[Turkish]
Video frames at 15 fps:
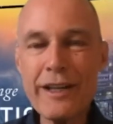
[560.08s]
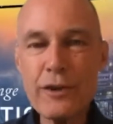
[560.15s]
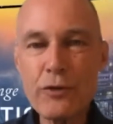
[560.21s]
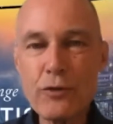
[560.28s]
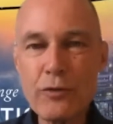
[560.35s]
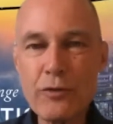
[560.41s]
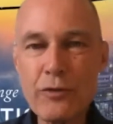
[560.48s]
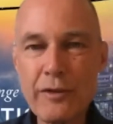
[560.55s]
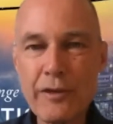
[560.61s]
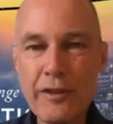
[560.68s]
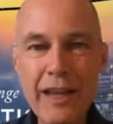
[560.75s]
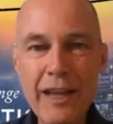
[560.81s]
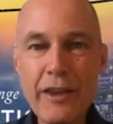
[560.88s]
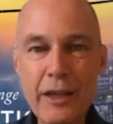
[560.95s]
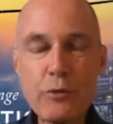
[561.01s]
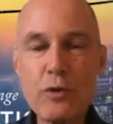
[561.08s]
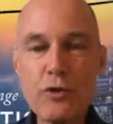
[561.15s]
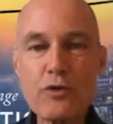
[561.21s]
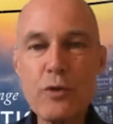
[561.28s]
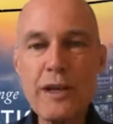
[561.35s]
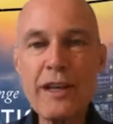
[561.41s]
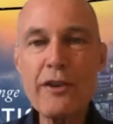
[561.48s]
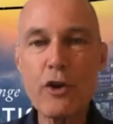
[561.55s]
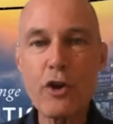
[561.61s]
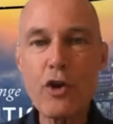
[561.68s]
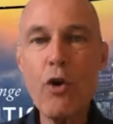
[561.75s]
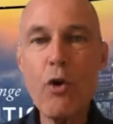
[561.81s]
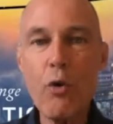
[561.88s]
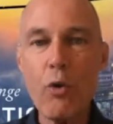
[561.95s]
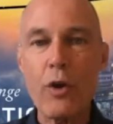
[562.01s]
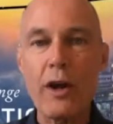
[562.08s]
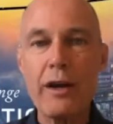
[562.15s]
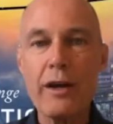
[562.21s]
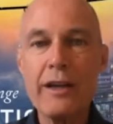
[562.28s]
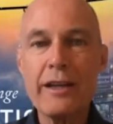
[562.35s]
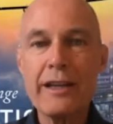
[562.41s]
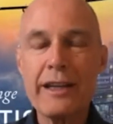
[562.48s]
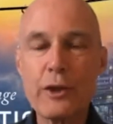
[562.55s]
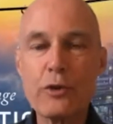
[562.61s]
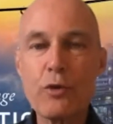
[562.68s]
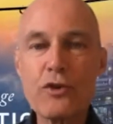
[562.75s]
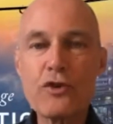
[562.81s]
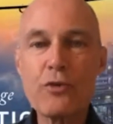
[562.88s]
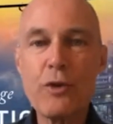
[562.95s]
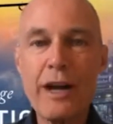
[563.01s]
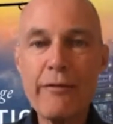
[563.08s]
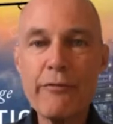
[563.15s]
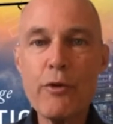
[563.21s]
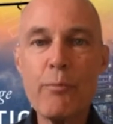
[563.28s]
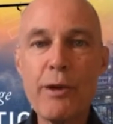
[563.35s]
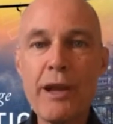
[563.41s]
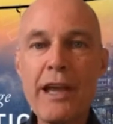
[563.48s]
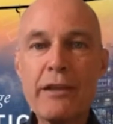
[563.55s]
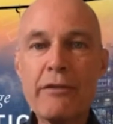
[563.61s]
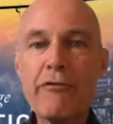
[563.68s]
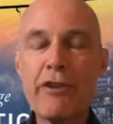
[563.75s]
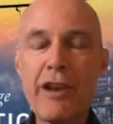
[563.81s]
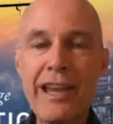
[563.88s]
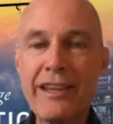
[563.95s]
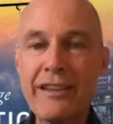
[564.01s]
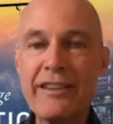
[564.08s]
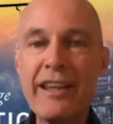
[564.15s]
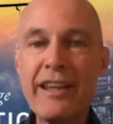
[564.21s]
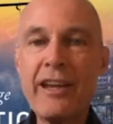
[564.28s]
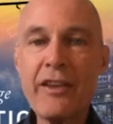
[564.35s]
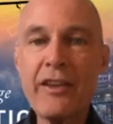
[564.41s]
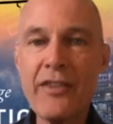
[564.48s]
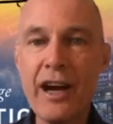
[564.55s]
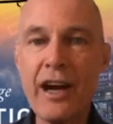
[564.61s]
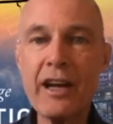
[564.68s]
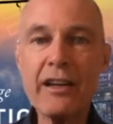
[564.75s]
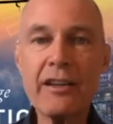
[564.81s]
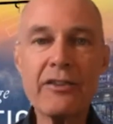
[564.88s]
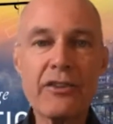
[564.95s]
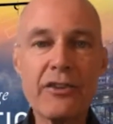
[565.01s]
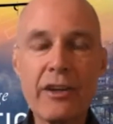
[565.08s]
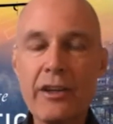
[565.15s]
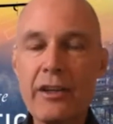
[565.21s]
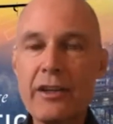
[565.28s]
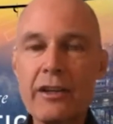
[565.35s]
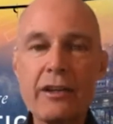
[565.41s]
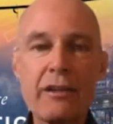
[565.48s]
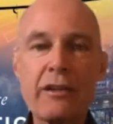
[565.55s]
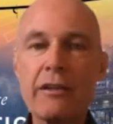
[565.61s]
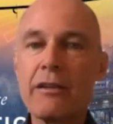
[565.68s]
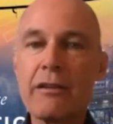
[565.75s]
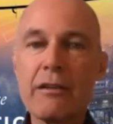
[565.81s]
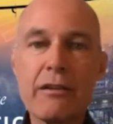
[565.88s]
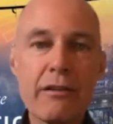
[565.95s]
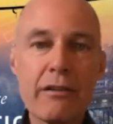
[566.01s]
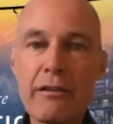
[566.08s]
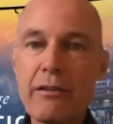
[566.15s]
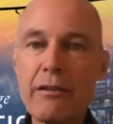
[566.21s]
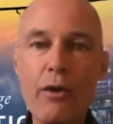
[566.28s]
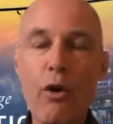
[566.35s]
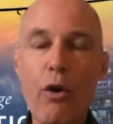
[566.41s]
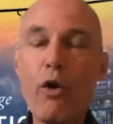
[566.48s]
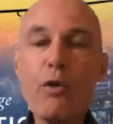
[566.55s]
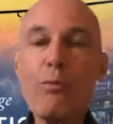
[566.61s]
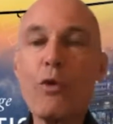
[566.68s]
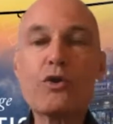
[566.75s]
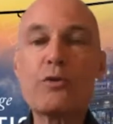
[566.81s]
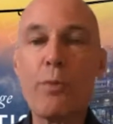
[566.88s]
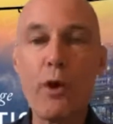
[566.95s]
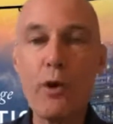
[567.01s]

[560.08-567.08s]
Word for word: uçuşu, Solar Impulse uçağının ve güneş havacılığının ilk aralıksız gece gündüz süren uçuşuydu.